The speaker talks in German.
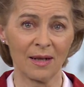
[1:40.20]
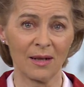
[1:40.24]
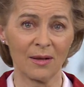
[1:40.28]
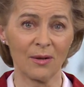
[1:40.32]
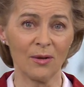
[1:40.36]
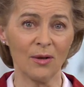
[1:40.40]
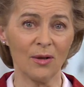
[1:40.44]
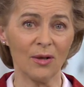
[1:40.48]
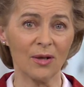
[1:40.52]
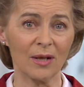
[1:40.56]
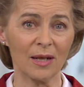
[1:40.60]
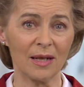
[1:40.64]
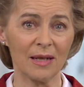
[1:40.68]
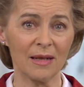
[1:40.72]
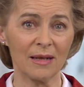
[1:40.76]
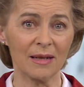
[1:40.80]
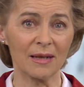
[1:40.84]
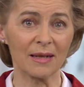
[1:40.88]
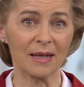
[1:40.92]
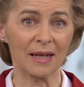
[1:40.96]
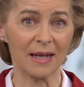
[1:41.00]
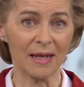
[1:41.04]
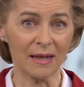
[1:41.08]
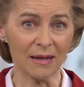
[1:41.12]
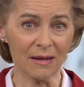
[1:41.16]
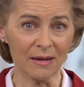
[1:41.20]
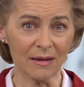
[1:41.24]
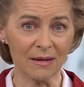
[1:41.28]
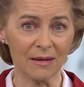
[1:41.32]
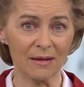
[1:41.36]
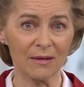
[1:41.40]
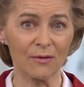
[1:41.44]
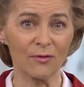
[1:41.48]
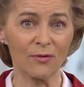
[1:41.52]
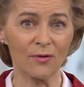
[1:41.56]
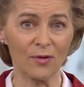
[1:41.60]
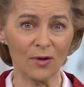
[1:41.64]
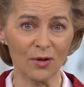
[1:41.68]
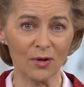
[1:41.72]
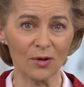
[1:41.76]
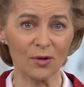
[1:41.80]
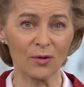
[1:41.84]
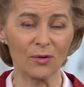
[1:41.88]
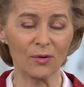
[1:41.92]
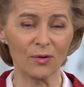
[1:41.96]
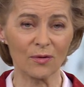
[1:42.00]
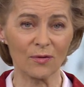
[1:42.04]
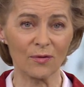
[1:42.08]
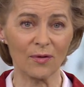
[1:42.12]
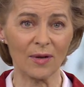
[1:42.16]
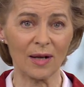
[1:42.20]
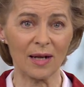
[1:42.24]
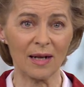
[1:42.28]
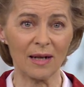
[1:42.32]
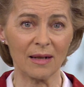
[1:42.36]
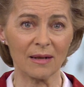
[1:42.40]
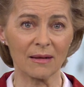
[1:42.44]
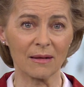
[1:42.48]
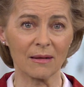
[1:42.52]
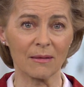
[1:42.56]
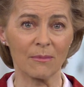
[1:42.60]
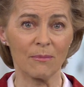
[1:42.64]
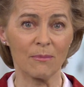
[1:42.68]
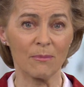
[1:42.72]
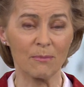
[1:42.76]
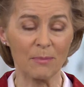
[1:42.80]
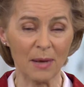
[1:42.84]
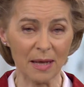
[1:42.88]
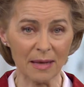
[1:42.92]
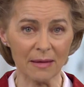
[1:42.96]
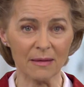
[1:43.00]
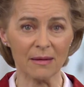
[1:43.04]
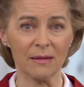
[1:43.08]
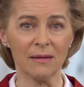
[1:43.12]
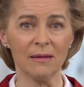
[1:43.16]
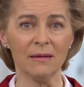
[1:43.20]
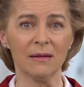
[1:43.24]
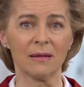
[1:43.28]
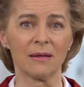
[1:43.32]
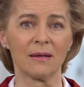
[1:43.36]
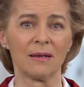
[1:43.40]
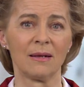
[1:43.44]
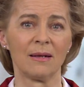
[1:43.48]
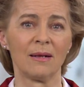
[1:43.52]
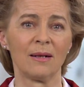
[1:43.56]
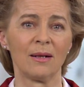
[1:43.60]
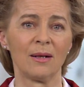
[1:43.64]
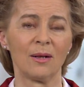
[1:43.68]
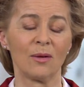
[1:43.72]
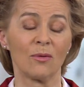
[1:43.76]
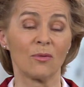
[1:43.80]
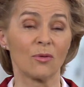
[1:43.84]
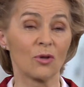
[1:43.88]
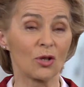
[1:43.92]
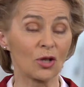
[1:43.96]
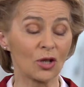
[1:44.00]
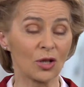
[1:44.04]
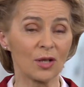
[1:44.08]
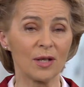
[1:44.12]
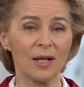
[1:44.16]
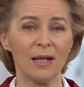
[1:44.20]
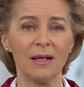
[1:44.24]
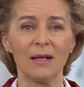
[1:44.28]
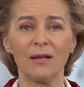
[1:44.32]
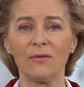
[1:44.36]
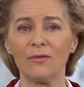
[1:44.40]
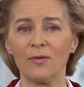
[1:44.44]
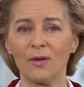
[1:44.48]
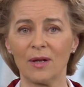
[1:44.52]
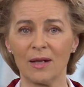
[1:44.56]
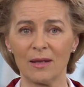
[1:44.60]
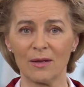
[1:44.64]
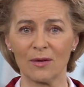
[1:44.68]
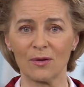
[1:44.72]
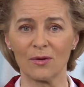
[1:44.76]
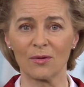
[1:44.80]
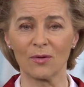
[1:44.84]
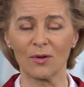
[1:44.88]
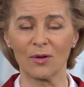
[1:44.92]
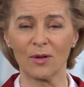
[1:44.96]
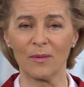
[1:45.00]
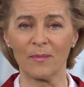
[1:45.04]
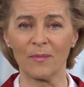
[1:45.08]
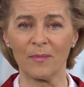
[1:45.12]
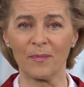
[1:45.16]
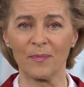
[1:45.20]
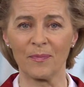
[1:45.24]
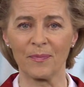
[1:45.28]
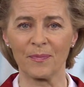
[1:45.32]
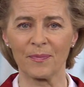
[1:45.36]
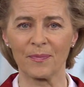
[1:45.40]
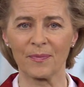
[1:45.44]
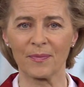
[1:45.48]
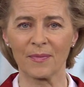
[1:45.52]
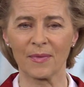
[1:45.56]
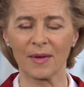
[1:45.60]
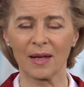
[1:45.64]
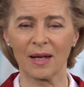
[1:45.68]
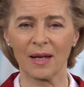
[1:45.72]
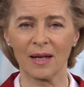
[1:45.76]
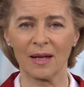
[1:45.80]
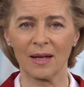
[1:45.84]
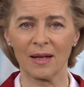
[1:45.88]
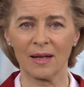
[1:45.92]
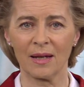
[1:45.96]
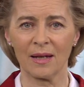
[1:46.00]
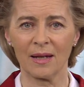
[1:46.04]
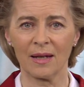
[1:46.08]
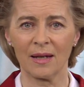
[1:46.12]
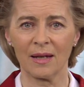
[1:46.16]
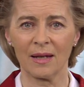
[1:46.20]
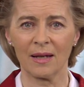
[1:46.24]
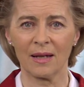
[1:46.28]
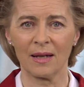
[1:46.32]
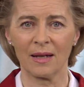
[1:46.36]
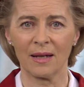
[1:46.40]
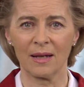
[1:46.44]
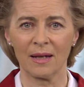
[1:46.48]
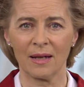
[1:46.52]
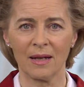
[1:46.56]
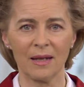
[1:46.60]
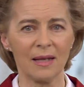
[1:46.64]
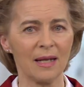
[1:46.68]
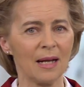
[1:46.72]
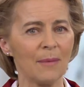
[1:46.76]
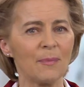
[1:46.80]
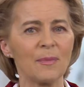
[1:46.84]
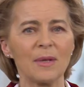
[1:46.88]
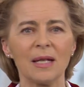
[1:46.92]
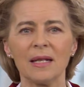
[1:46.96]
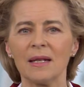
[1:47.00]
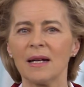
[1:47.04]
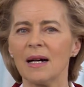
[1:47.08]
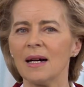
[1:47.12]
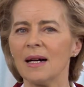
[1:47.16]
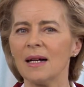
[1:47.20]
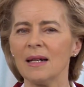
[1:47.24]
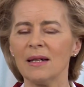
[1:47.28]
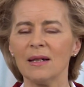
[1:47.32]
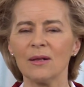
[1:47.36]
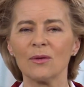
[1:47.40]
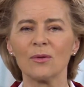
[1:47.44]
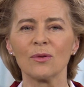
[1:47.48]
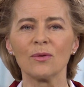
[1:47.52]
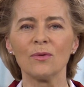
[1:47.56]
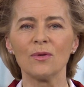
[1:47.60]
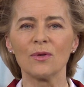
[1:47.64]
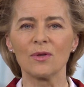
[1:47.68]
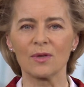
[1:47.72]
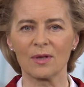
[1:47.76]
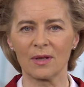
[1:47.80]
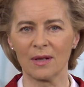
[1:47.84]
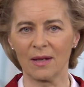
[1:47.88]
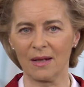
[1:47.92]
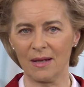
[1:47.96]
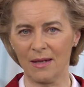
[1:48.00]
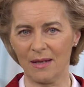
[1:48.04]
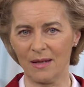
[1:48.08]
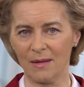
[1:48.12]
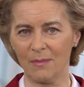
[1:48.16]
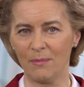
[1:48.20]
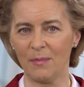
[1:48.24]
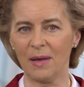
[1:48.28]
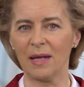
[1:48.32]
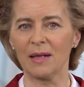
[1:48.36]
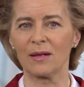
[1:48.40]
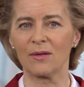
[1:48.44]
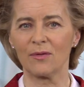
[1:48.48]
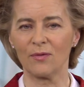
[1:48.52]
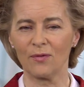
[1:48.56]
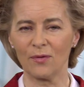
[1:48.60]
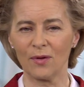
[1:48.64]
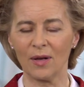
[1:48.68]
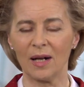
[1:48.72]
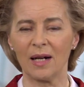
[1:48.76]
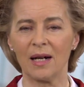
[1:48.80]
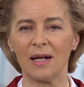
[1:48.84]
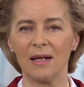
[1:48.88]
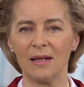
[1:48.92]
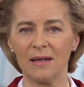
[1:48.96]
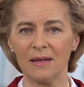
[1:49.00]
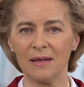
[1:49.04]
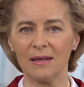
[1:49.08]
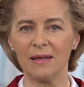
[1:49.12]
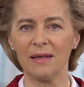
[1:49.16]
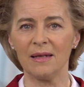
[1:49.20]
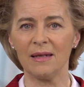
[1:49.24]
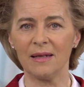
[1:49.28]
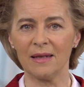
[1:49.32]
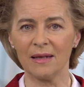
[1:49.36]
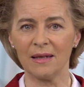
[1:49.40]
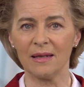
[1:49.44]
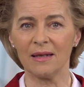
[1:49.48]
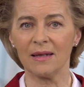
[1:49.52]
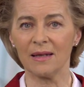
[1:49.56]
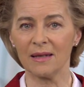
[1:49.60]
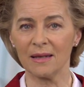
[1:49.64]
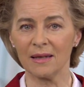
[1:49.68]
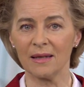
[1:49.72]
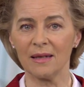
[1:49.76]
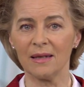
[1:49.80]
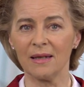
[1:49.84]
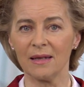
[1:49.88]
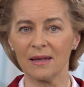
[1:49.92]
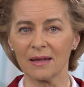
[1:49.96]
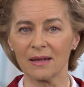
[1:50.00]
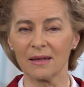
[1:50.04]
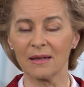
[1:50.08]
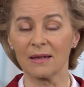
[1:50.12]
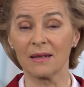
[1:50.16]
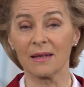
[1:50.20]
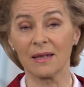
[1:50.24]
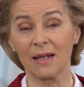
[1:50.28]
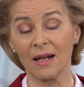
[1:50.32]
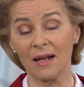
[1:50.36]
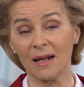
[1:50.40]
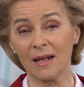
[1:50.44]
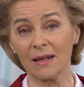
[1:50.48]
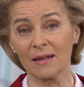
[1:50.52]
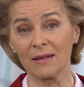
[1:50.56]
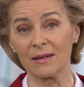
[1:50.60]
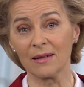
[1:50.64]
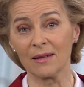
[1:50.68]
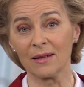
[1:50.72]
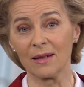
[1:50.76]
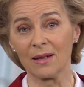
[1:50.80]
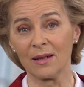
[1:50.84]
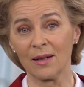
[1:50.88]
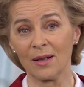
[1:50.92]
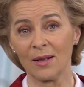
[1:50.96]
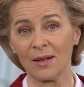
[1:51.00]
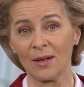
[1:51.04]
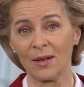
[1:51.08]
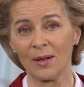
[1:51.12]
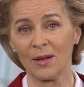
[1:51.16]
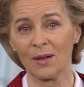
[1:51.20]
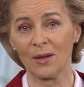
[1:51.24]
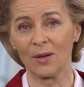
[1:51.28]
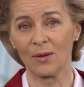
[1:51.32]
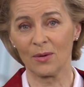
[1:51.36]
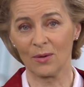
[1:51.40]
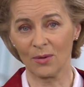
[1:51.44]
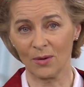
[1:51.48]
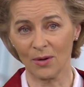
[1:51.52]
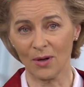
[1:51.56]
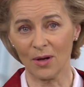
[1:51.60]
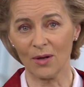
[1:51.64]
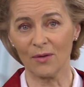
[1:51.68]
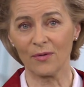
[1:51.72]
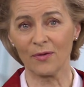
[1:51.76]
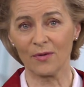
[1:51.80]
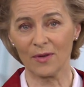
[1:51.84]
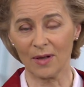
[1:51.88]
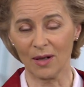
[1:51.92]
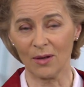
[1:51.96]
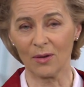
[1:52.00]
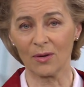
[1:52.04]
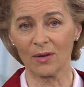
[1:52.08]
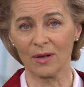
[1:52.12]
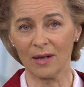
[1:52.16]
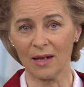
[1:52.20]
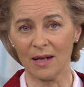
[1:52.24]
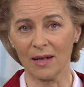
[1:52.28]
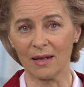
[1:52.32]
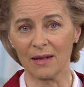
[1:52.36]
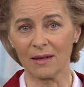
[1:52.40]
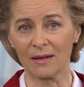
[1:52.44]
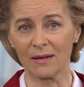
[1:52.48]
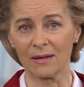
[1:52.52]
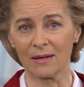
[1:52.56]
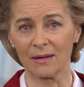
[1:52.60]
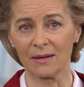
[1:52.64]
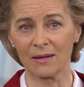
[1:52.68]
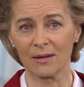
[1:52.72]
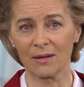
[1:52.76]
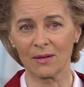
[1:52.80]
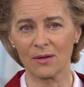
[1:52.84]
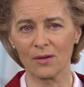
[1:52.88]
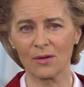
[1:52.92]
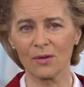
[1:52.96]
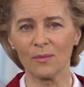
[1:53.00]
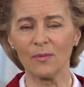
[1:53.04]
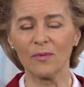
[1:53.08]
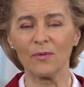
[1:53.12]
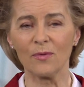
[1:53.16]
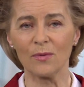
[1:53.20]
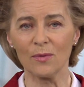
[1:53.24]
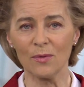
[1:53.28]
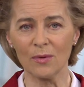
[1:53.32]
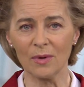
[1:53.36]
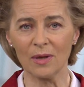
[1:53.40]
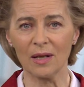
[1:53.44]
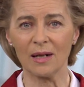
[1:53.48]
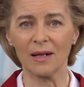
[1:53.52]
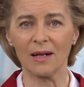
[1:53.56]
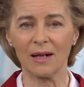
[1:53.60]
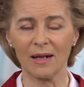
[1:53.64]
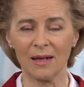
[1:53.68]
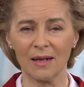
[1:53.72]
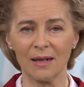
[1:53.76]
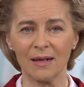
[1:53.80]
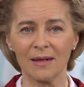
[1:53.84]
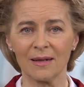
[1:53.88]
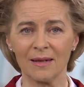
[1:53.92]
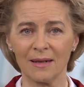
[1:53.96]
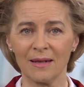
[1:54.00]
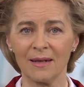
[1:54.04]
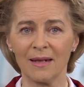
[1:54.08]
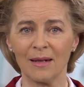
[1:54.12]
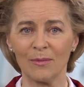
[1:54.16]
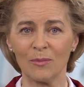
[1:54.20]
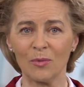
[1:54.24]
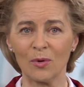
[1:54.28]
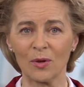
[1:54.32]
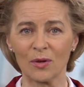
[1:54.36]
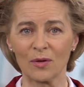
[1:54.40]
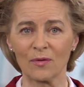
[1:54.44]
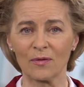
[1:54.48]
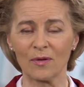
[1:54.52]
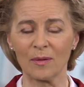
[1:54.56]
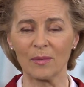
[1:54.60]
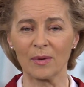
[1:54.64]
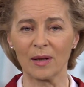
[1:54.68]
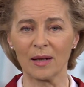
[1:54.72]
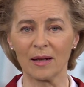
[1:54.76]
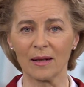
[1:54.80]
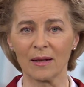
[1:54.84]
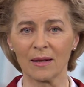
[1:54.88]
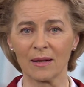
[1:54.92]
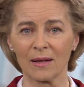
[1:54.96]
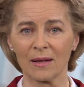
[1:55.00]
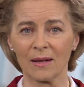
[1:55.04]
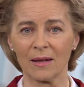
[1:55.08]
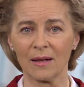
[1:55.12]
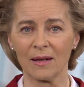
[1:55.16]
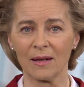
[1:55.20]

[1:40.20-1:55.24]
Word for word: noch in drängenden Forschungsfragen besser und schneller voranzukommen. Ich habe den allergrößten Respekt für all diejenigen, die ihre Tage und oft auch Nächte zum Wohle aller in Labors verbringen.